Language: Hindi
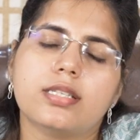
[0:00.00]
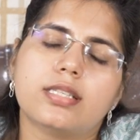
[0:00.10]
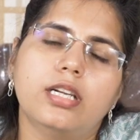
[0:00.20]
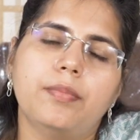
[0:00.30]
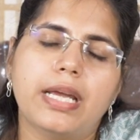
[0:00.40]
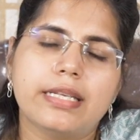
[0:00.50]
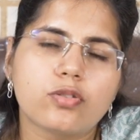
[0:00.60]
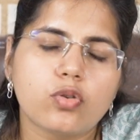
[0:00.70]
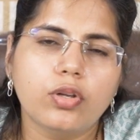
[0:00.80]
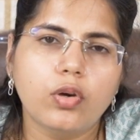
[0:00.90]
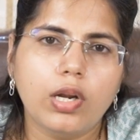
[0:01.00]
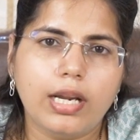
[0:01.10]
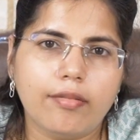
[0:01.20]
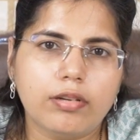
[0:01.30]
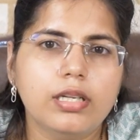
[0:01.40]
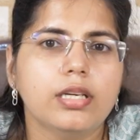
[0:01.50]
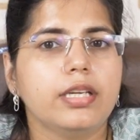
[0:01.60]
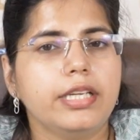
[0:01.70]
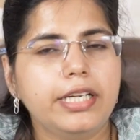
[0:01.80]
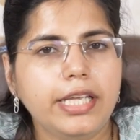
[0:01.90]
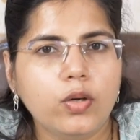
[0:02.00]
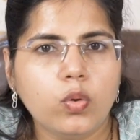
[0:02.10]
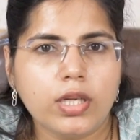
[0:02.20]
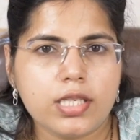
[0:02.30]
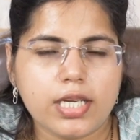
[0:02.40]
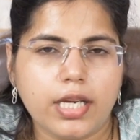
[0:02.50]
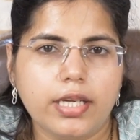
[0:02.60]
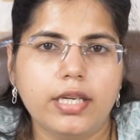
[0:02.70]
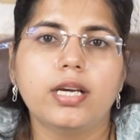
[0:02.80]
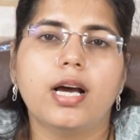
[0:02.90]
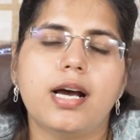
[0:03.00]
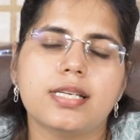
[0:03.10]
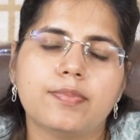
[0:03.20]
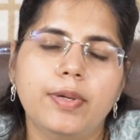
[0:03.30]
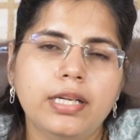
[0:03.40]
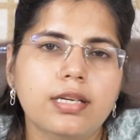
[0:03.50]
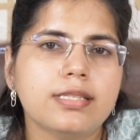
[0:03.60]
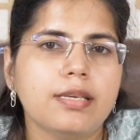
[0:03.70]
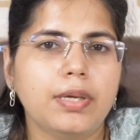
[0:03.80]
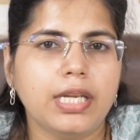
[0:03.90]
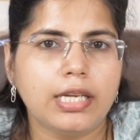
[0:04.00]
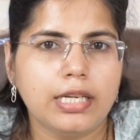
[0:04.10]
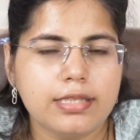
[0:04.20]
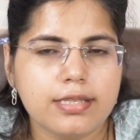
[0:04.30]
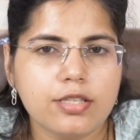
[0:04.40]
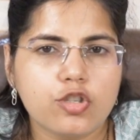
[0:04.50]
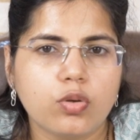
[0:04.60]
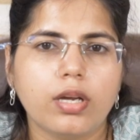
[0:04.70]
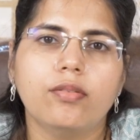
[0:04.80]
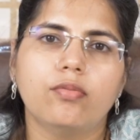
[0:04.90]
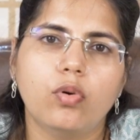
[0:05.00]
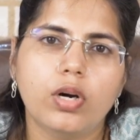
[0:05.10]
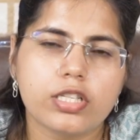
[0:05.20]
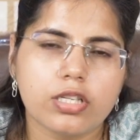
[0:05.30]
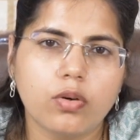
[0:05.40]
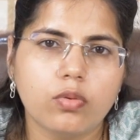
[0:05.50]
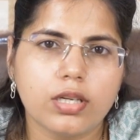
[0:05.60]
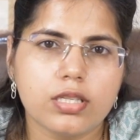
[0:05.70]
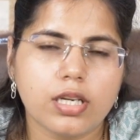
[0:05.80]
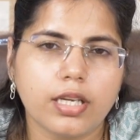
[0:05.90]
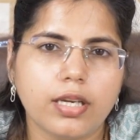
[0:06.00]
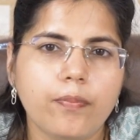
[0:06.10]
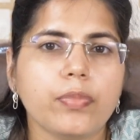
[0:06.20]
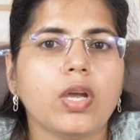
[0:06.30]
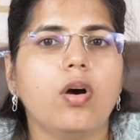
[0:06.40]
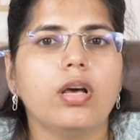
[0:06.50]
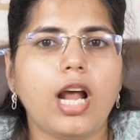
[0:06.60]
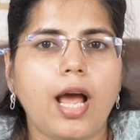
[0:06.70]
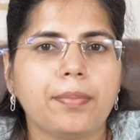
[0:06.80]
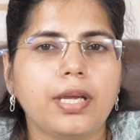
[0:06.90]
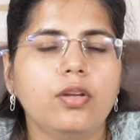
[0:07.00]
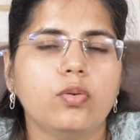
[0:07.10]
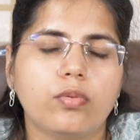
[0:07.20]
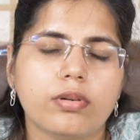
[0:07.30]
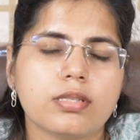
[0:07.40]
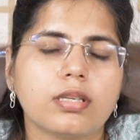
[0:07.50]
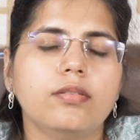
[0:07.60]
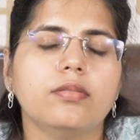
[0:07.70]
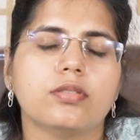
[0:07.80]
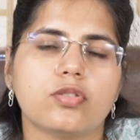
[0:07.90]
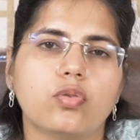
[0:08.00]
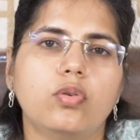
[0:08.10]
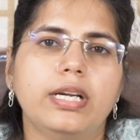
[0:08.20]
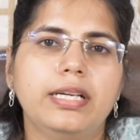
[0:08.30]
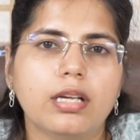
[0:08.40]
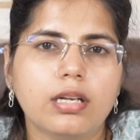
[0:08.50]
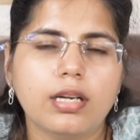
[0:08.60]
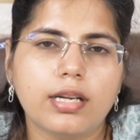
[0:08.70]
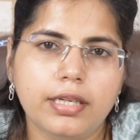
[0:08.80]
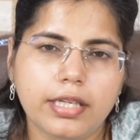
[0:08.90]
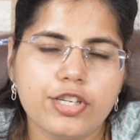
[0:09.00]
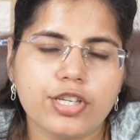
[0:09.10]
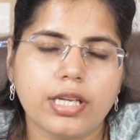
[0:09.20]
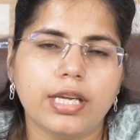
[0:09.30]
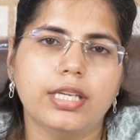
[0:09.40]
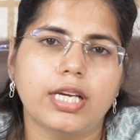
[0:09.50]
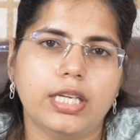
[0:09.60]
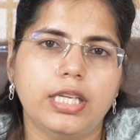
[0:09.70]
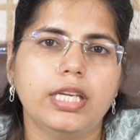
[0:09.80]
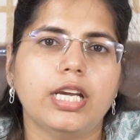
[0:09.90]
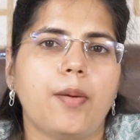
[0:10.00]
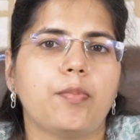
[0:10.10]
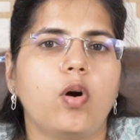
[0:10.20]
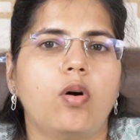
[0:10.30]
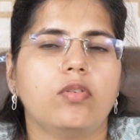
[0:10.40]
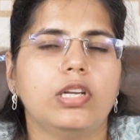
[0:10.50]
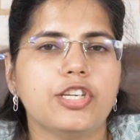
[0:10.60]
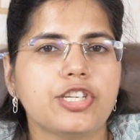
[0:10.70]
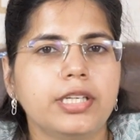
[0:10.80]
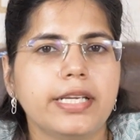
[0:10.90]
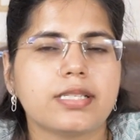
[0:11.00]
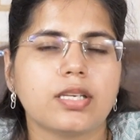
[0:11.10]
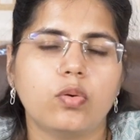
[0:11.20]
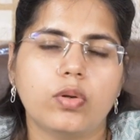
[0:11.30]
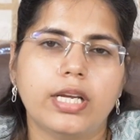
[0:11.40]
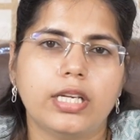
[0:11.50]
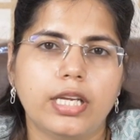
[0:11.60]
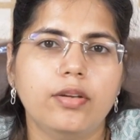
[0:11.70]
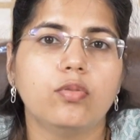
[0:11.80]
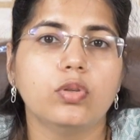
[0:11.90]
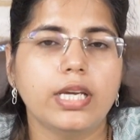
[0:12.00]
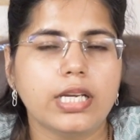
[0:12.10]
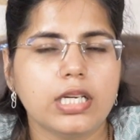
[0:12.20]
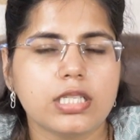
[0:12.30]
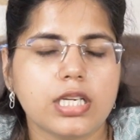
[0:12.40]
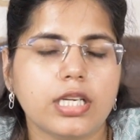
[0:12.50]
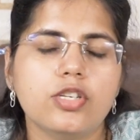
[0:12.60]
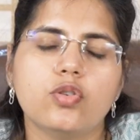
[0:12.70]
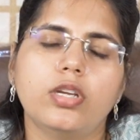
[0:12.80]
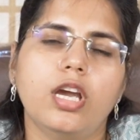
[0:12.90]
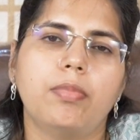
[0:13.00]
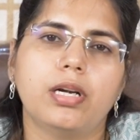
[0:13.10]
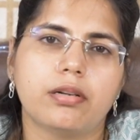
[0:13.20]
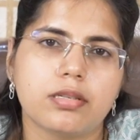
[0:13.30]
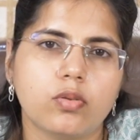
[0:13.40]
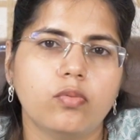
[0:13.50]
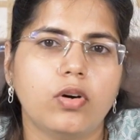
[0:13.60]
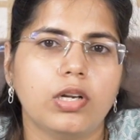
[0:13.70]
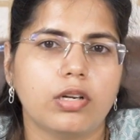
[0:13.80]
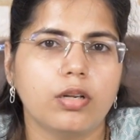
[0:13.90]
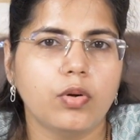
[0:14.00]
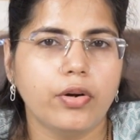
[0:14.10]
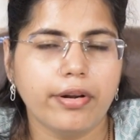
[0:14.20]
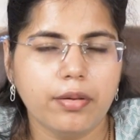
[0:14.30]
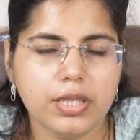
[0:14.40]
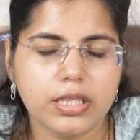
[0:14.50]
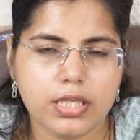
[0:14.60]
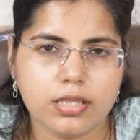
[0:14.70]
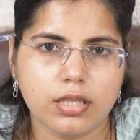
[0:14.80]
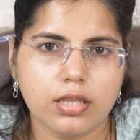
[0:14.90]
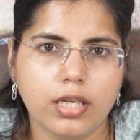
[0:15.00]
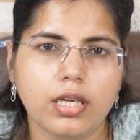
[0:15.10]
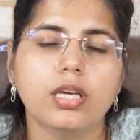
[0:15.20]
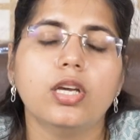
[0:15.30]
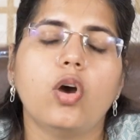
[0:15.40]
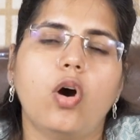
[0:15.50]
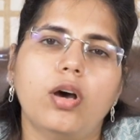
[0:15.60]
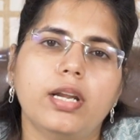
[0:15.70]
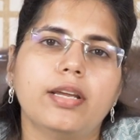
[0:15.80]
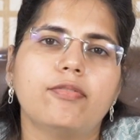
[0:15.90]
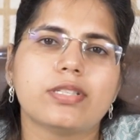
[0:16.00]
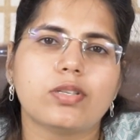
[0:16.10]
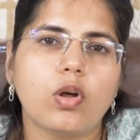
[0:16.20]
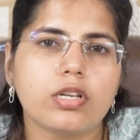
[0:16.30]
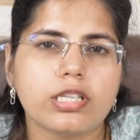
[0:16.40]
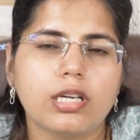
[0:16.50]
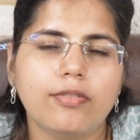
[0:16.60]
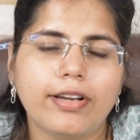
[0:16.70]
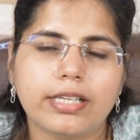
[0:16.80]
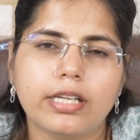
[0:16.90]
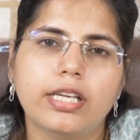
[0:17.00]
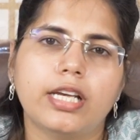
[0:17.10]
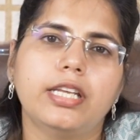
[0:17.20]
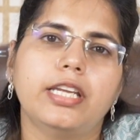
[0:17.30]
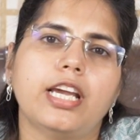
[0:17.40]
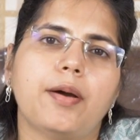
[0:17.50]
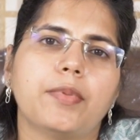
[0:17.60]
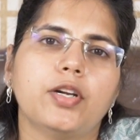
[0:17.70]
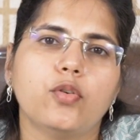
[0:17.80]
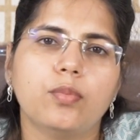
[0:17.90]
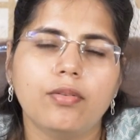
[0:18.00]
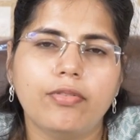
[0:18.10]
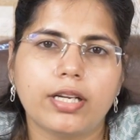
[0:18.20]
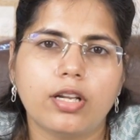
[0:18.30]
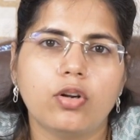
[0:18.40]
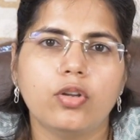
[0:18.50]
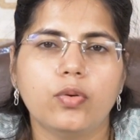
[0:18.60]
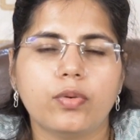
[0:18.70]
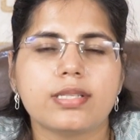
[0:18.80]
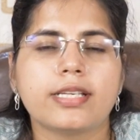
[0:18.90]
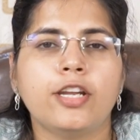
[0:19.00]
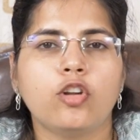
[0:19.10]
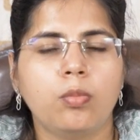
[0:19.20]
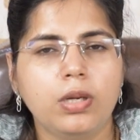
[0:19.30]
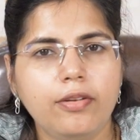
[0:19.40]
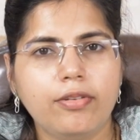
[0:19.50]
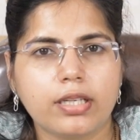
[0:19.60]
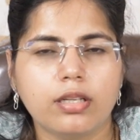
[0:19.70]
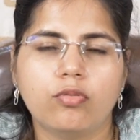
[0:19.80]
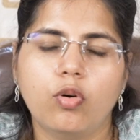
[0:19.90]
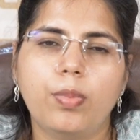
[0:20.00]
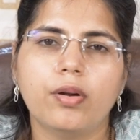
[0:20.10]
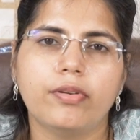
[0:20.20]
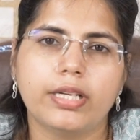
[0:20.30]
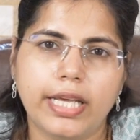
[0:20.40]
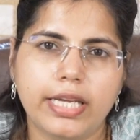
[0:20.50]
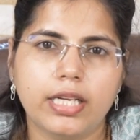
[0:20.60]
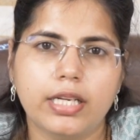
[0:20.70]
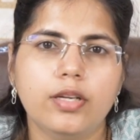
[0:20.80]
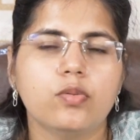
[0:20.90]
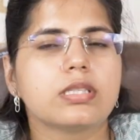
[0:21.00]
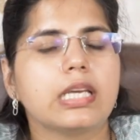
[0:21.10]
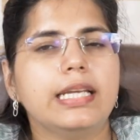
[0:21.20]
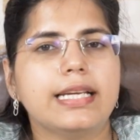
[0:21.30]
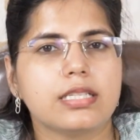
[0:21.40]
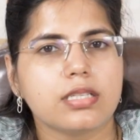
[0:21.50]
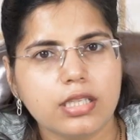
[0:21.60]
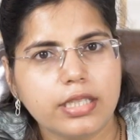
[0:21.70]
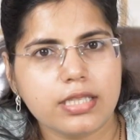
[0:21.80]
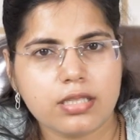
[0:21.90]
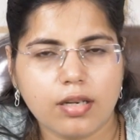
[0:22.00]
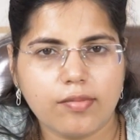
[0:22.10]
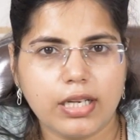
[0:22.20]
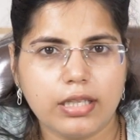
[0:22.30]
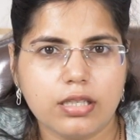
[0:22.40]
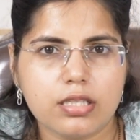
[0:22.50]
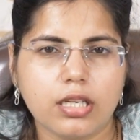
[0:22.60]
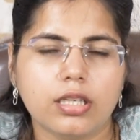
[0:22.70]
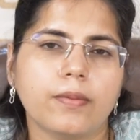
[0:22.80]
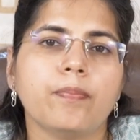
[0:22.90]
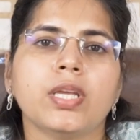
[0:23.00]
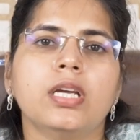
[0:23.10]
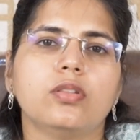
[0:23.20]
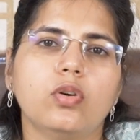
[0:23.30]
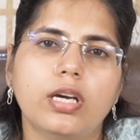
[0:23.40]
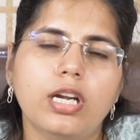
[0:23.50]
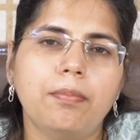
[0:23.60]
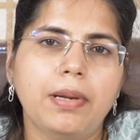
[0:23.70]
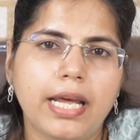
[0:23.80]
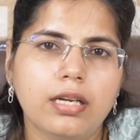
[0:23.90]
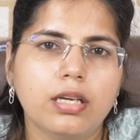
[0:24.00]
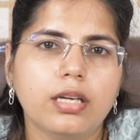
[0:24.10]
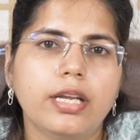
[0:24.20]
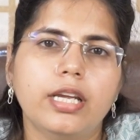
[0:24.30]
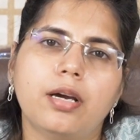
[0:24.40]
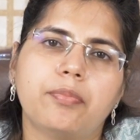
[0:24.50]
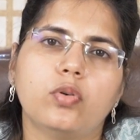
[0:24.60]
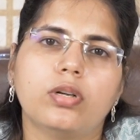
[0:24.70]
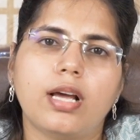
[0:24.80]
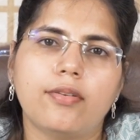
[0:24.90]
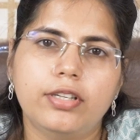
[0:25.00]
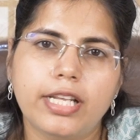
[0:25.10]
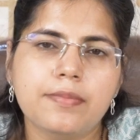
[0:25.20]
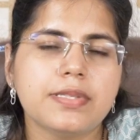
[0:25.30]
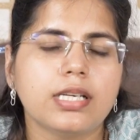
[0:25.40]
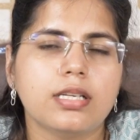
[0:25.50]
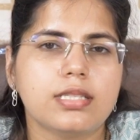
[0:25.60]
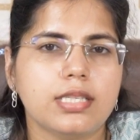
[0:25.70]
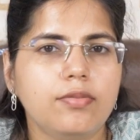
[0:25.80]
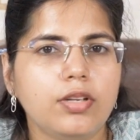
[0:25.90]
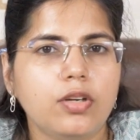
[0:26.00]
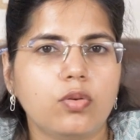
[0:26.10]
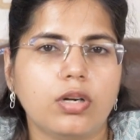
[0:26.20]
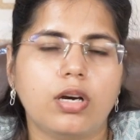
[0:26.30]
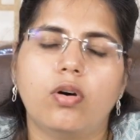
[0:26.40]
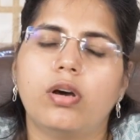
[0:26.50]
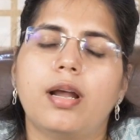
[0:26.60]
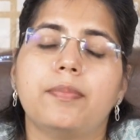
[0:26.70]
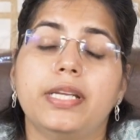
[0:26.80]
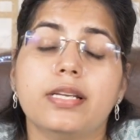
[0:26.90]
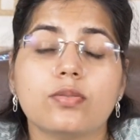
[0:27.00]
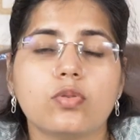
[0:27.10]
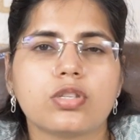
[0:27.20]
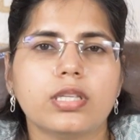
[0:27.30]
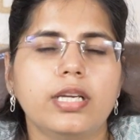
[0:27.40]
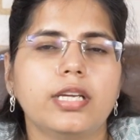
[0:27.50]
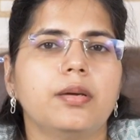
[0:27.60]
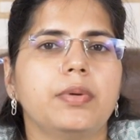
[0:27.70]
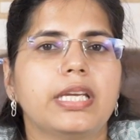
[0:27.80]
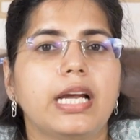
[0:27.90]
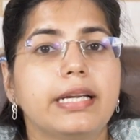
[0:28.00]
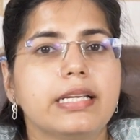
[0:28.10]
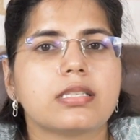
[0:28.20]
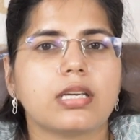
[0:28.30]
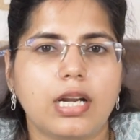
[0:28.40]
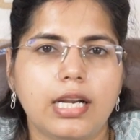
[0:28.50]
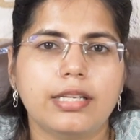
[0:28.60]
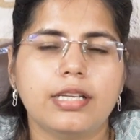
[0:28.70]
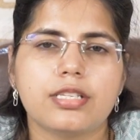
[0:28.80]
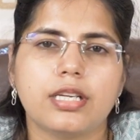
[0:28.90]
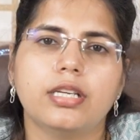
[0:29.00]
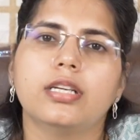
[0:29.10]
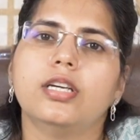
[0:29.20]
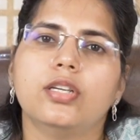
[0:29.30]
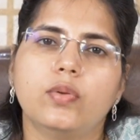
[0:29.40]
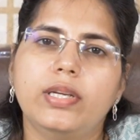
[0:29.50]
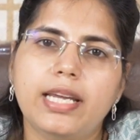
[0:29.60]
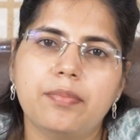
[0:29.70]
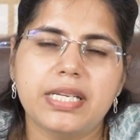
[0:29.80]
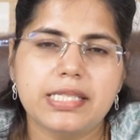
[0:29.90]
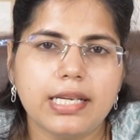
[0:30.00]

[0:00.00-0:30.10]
सीरम एस्ट्रोडियोल लेवल ये ठीक होना चाहिए हस्बैंड का सीमेन एनालिसिस जो है वो अच्छा होना चाहिए और आपके यूट्रस की जो इंटरनल कंडीशन है यानी कि आपका ओव्यूलेशन ठीक से हो रहा है नहीं वो देखना चाहिए जो कि आप अल्ट्रासाउंड फॉलिकुलर मॉनिटरिंग में देख सकते हैं और एक फिजियोलॉजिकल फैक्टर यानी कि आपका ट्यूबल फैक्टर और यूट्रस का एनॉमली फैक्टर वो परफेक्ट है या नहीं उसके लिए एच टेस्ट करवा लेना चाहिए तो अगर आप प्लान कर रहे हैं आपको काफ़ी टाइम से कंसीव नहीं हो रहा और आप ये सोचते हैं कि हमें क्या टेस्ट करा लेने चाहिए तो ये एक बेसिक